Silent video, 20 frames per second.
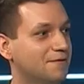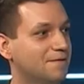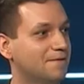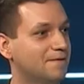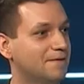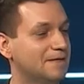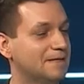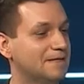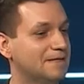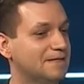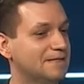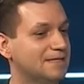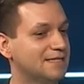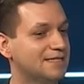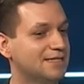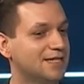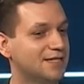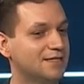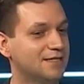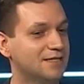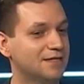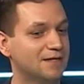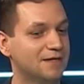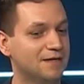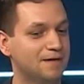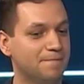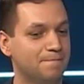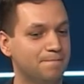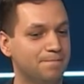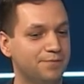E, niestety
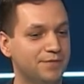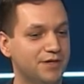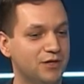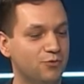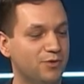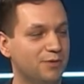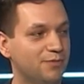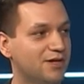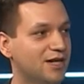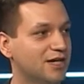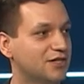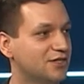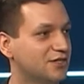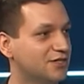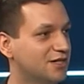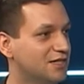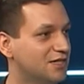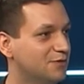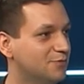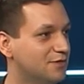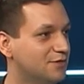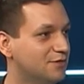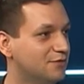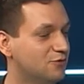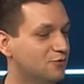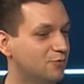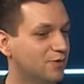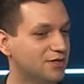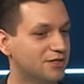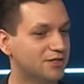nie umiem grać na żadnym
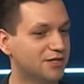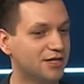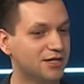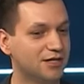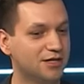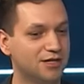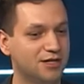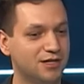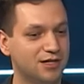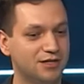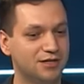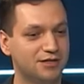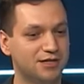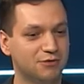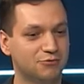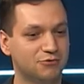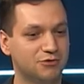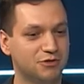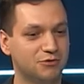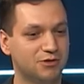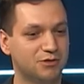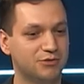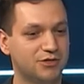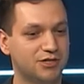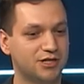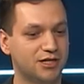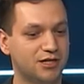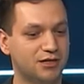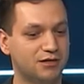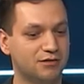instrumencie, nie nauczyłem
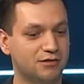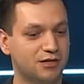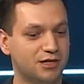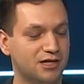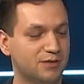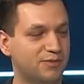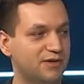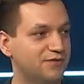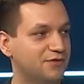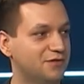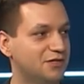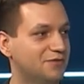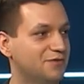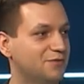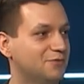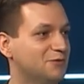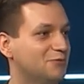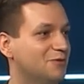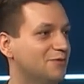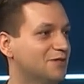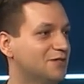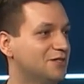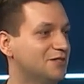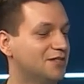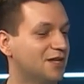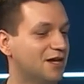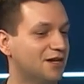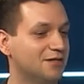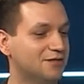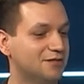się, tak naprawdę nie wiem, czy mam jakiś
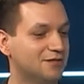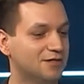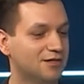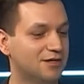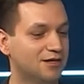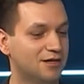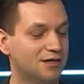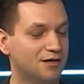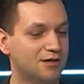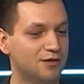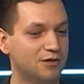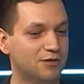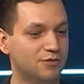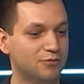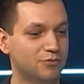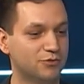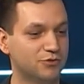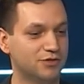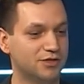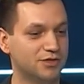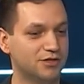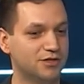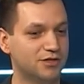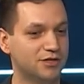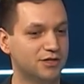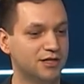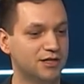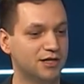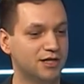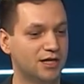talent y,
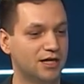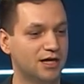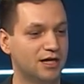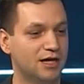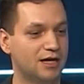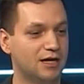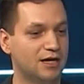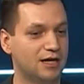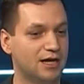muzyczny, y,